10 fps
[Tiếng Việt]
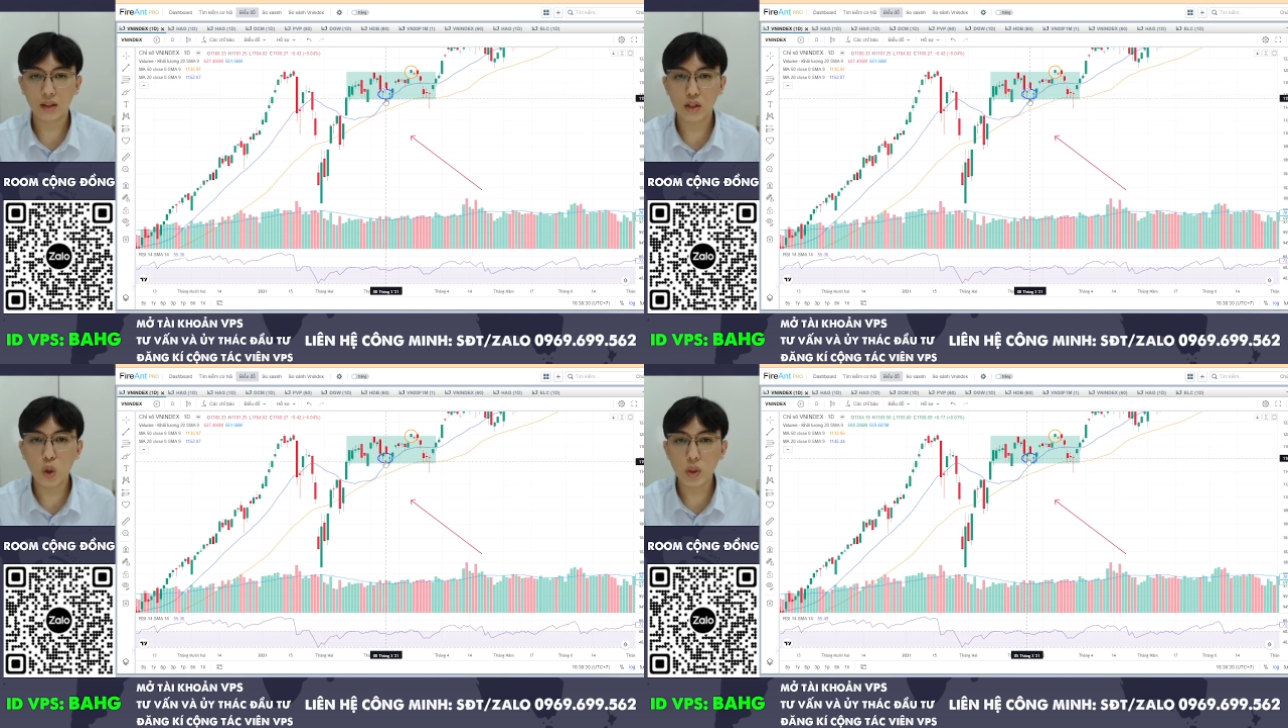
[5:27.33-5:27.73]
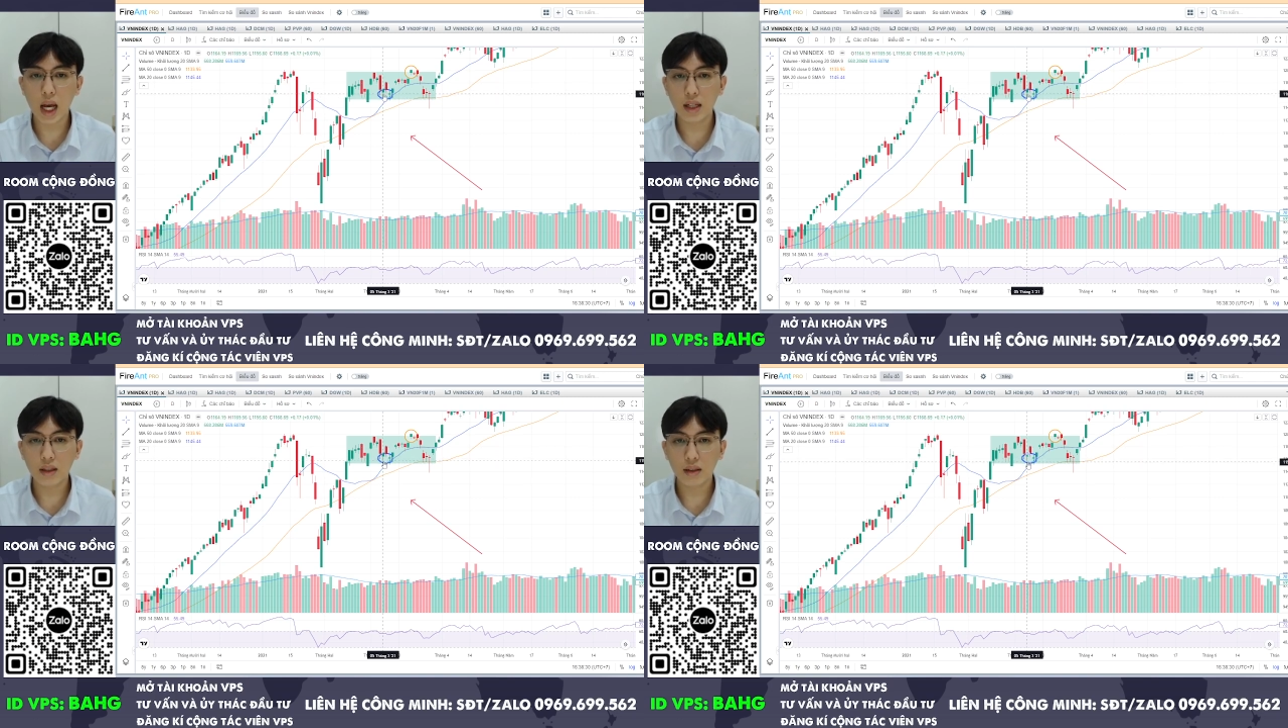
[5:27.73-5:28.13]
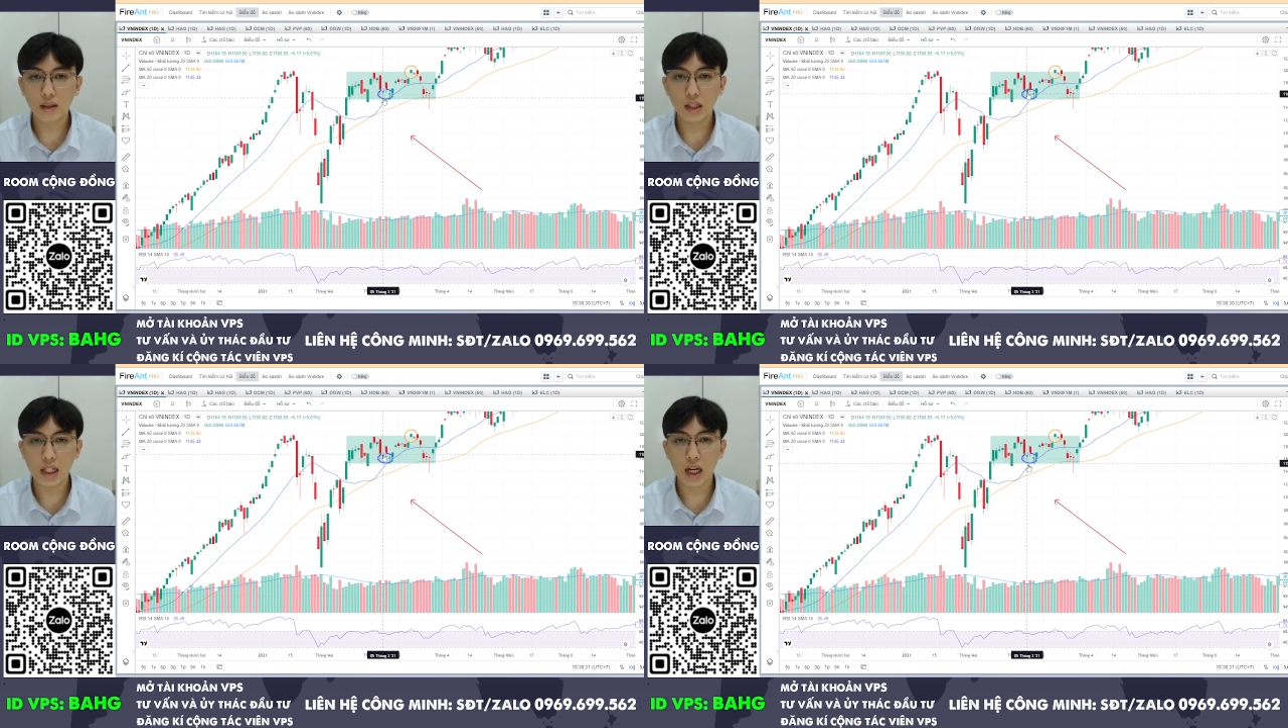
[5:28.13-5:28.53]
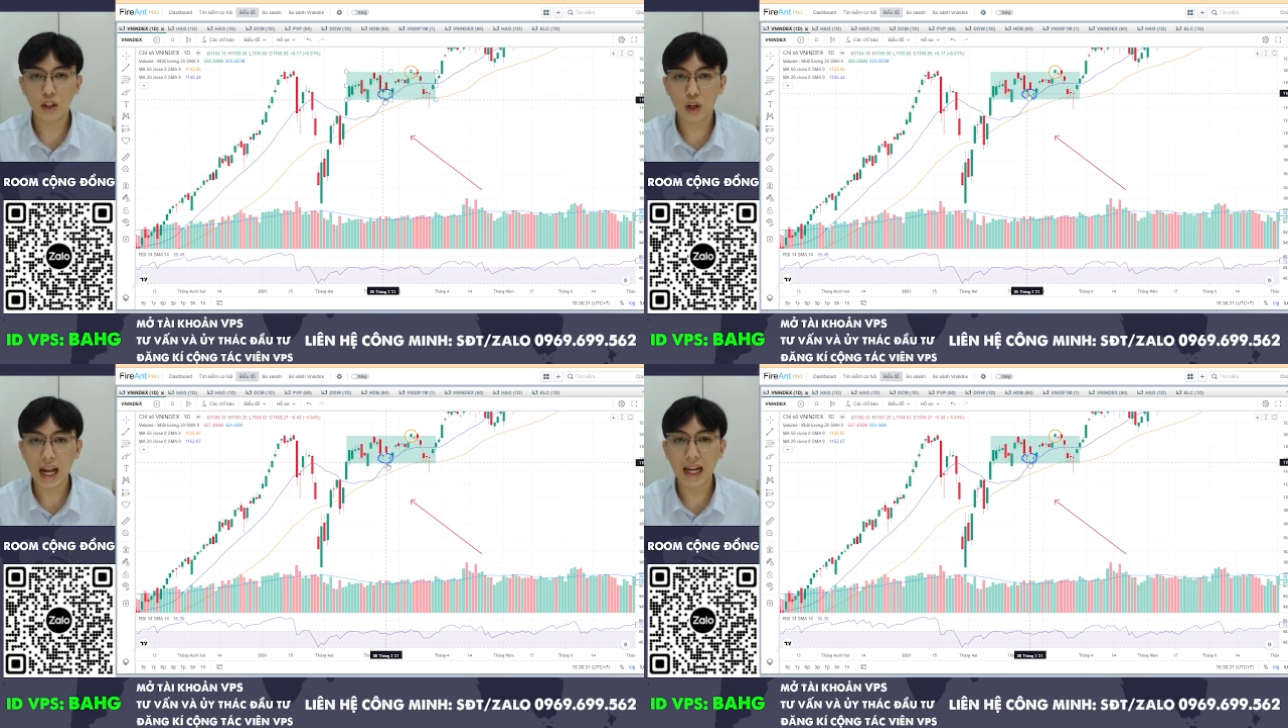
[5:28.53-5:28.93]
rút chân, được chưa?
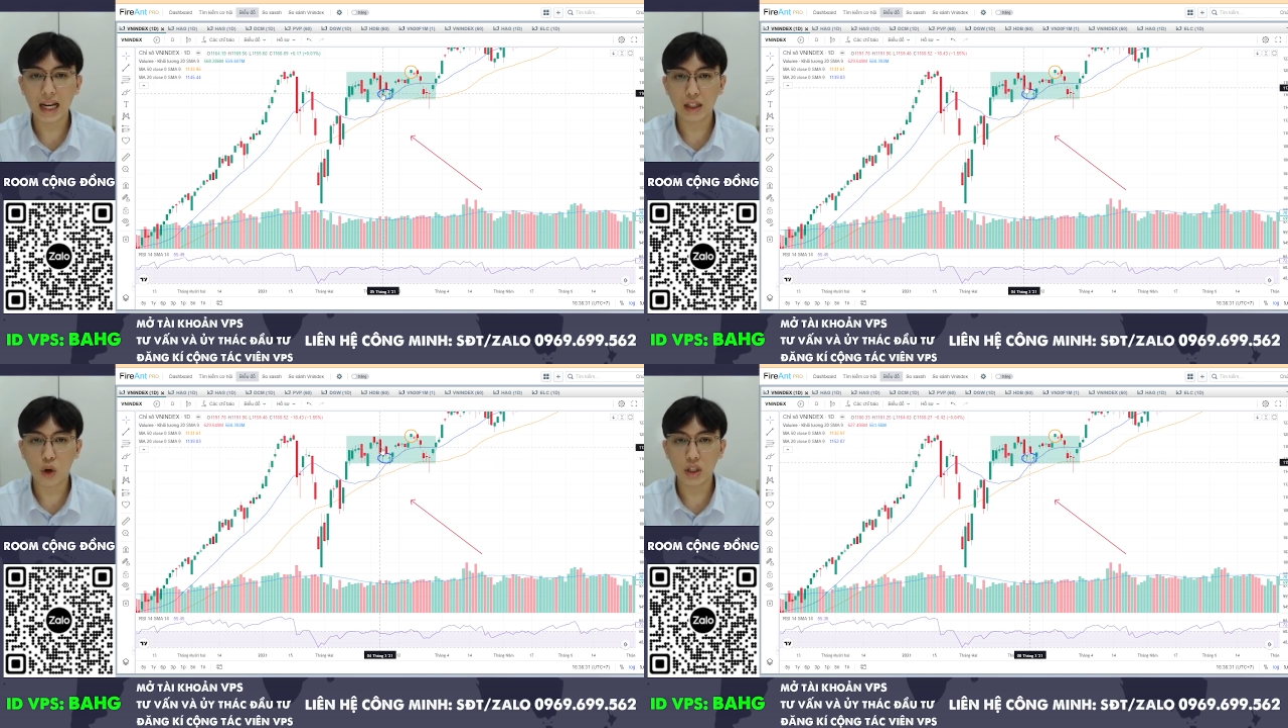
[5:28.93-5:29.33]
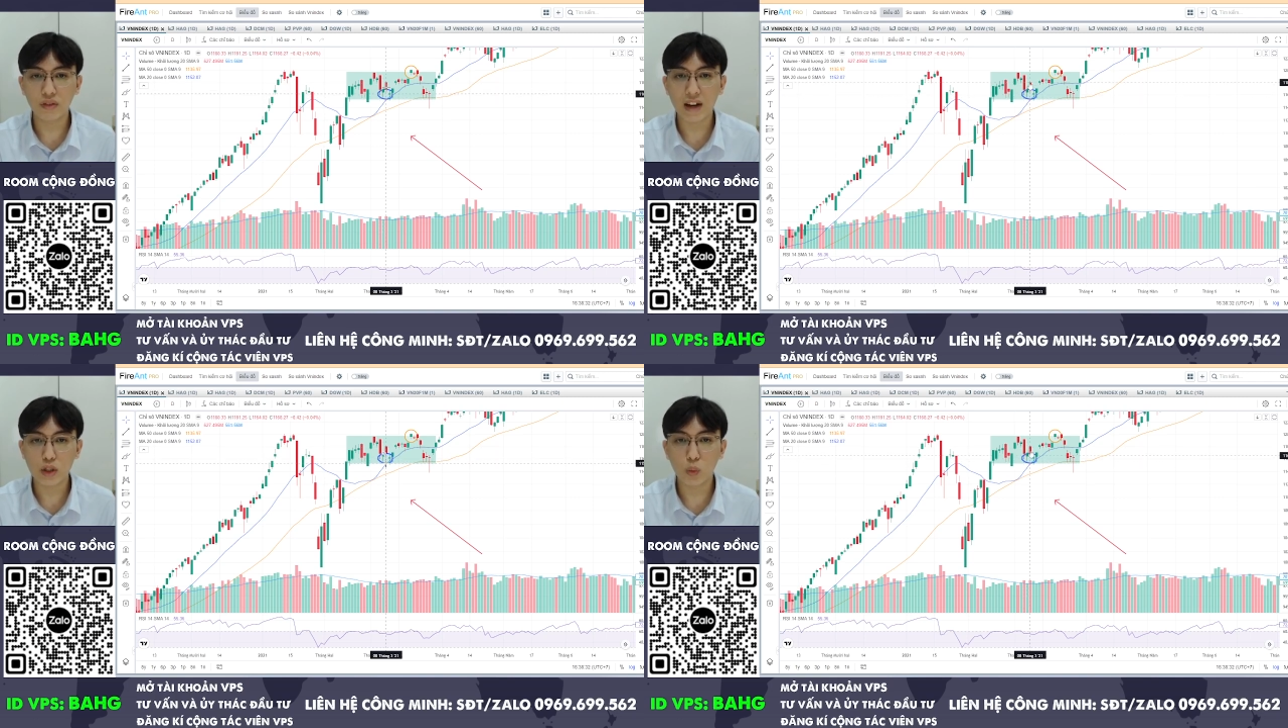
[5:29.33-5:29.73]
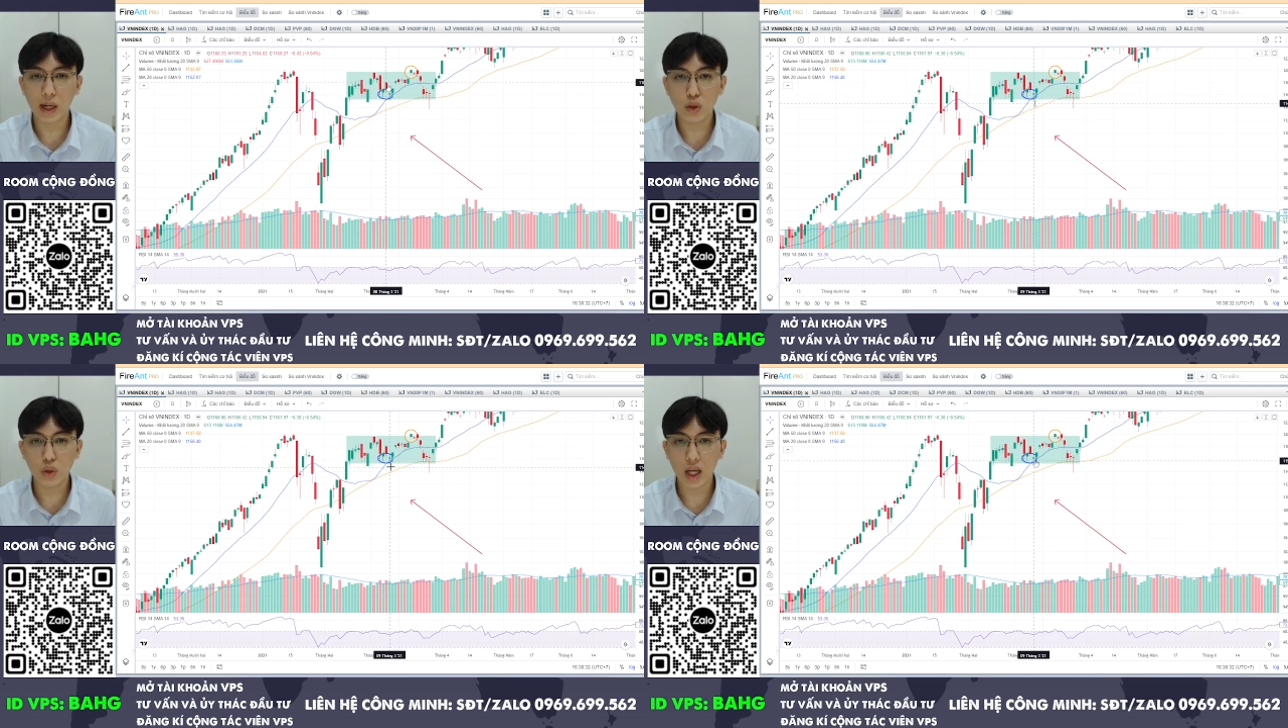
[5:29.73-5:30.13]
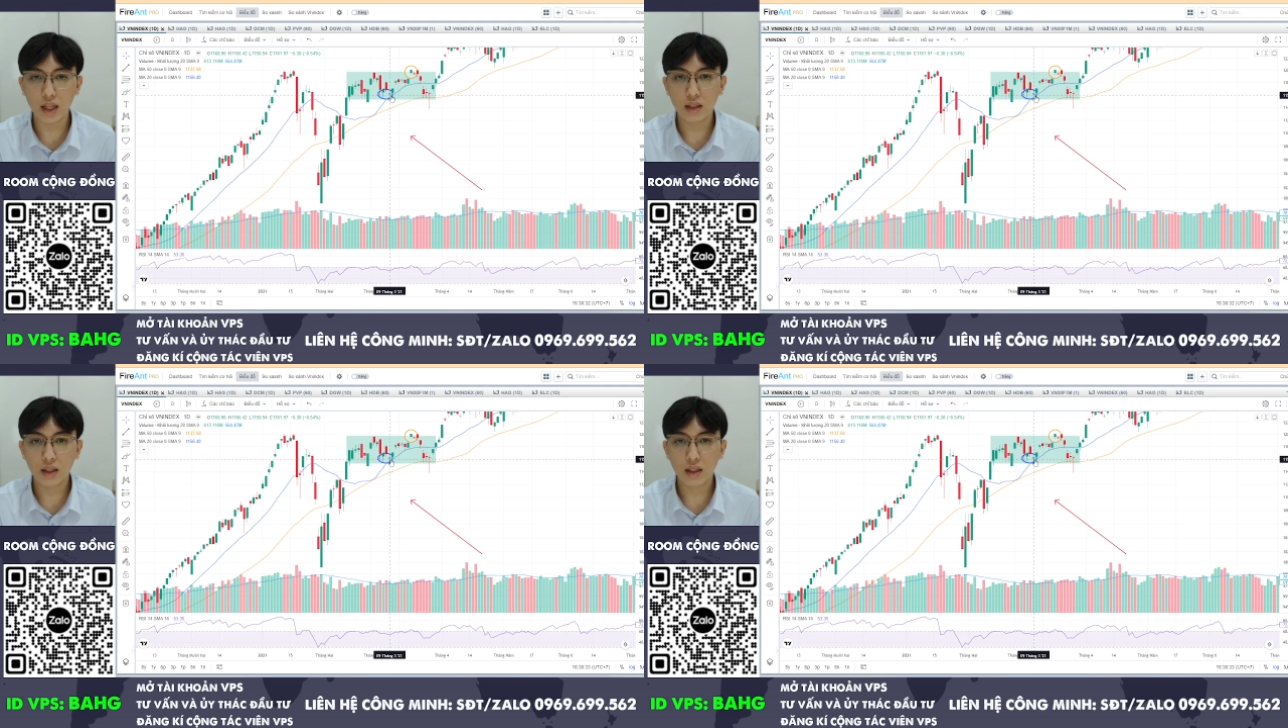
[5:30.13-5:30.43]
Nó lại có những pha rung lắc rút chân.